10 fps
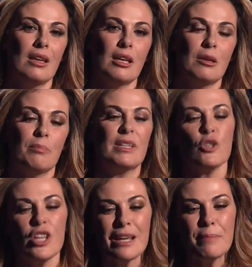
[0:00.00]

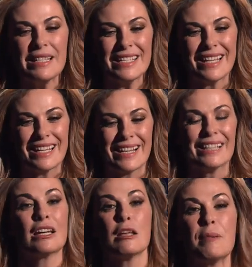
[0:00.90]
Bisognerebbe inserirla
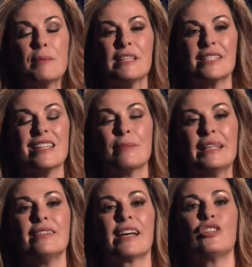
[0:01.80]
tra i primi
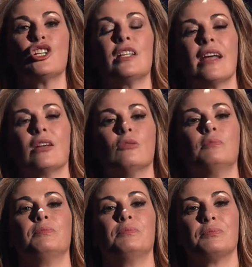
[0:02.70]
insegnamenti che ci danno.
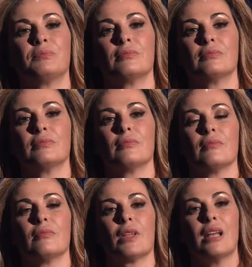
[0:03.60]

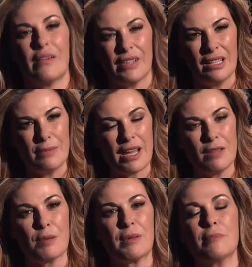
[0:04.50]
Lavati le mani
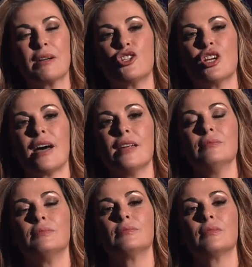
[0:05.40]
prima di mangiare,
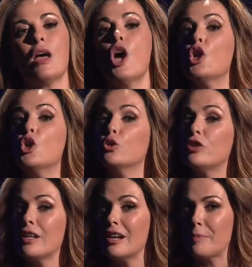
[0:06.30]
non
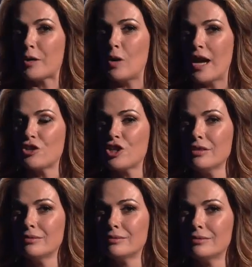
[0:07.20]
dire le parolacce
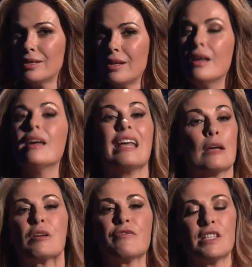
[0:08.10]
e la
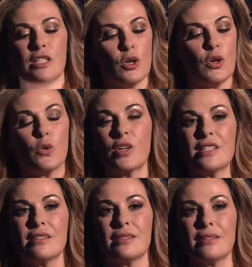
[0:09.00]
perfezione non
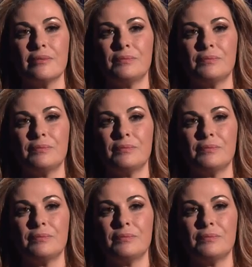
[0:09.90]
esiste.